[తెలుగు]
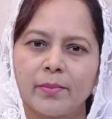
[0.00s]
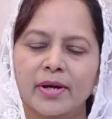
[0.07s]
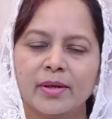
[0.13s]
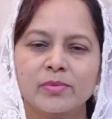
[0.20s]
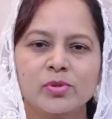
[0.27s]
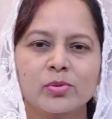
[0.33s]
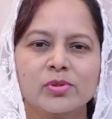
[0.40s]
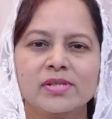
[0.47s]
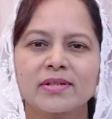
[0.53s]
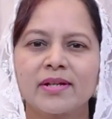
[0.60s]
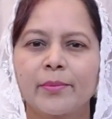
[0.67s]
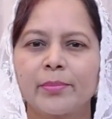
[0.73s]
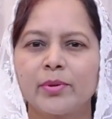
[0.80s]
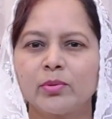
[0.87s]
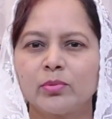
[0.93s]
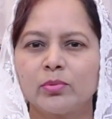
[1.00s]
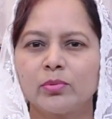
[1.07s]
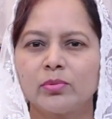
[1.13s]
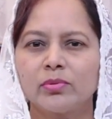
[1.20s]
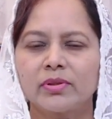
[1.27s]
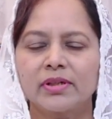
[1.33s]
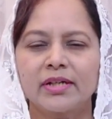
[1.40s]
మనం చూసినప్పుడు
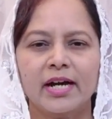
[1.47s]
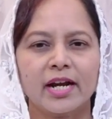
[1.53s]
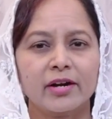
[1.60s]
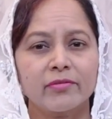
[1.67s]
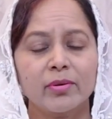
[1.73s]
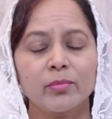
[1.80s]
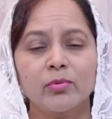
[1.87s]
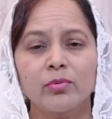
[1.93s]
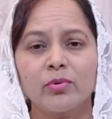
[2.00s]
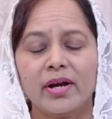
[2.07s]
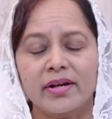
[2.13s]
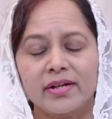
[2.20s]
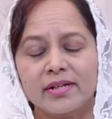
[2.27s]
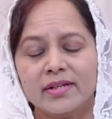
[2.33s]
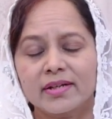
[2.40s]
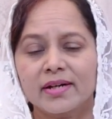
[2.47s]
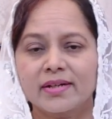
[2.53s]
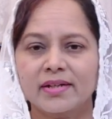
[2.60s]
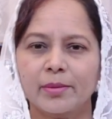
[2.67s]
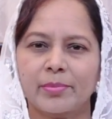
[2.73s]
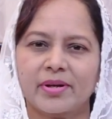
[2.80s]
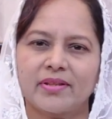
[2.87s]
గర్వము
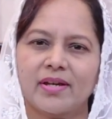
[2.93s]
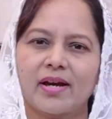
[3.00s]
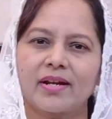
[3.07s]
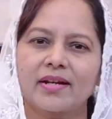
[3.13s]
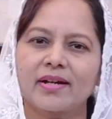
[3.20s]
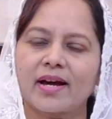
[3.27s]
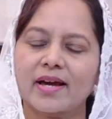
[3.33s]
అన్నిటికంటే ప్రధాన